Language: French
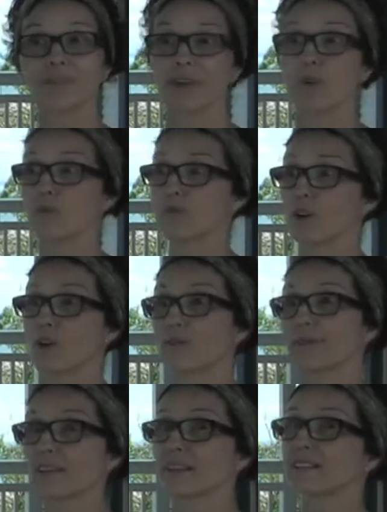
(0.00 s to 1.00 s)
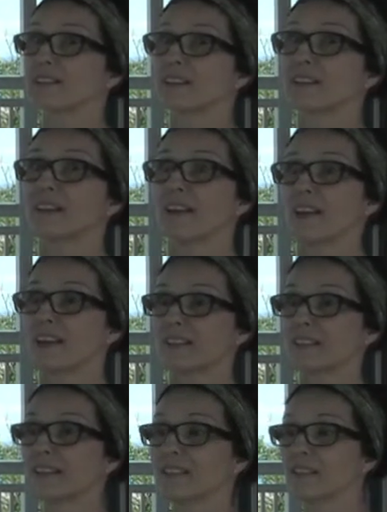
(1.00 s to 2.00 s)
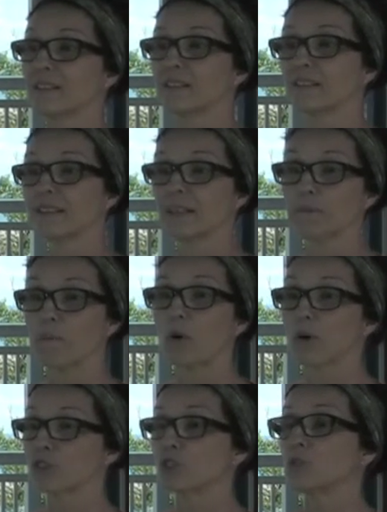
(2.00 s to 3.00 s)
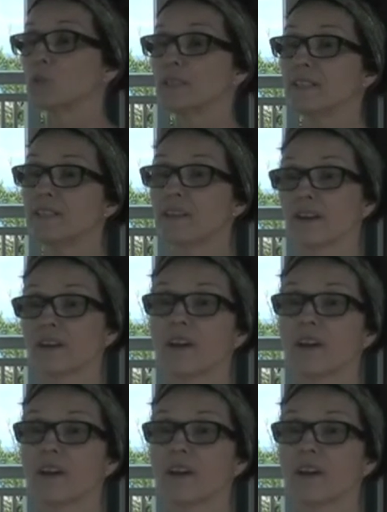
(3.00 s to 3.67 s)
Fait qu'on voulait offrir des, des, produits euh,